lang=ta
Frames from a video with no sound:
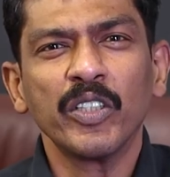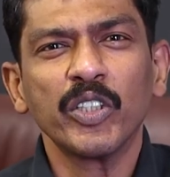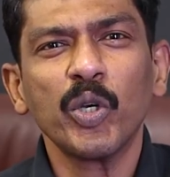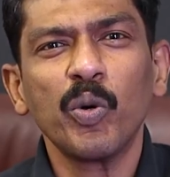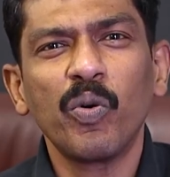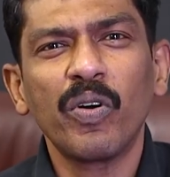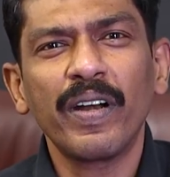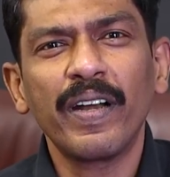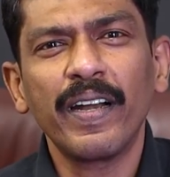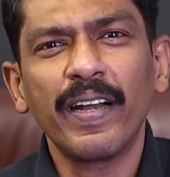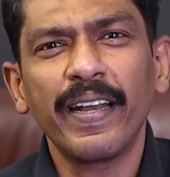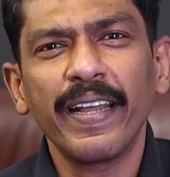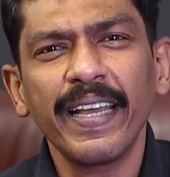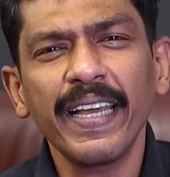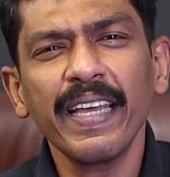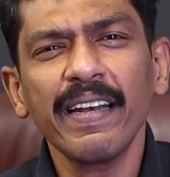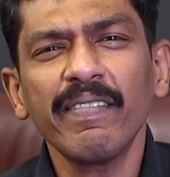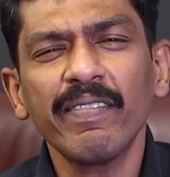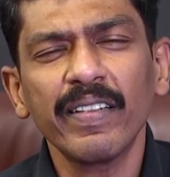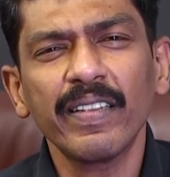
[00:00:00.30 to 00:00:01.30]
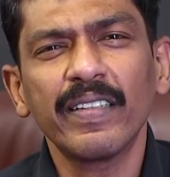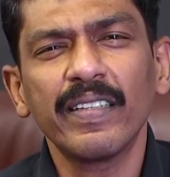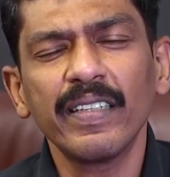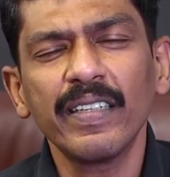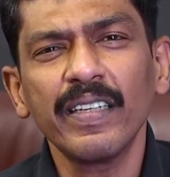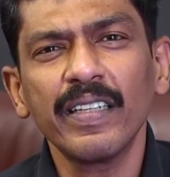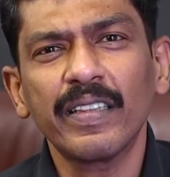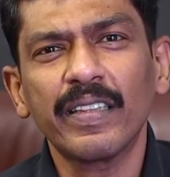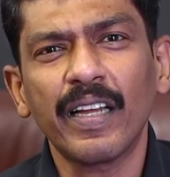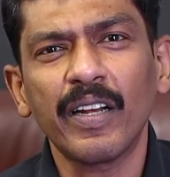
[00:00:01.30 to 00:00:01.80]
ஸோ ஒரு நேர் வந்து
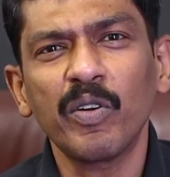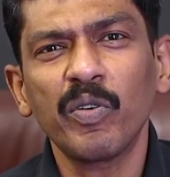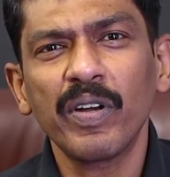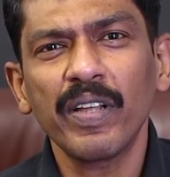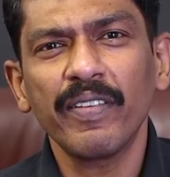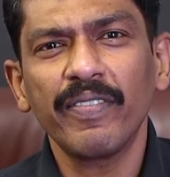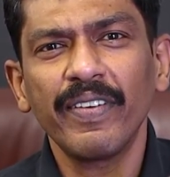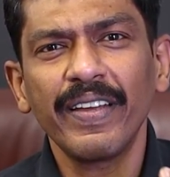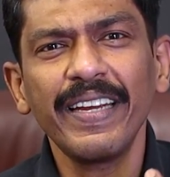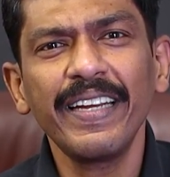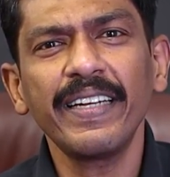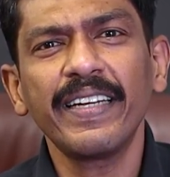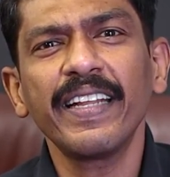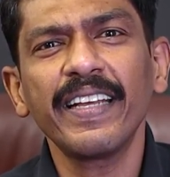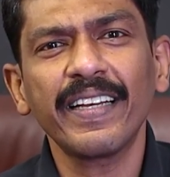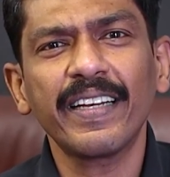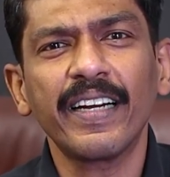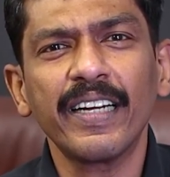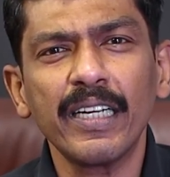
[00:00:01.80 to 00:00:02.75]
தன்னுடைய வெயிட்டை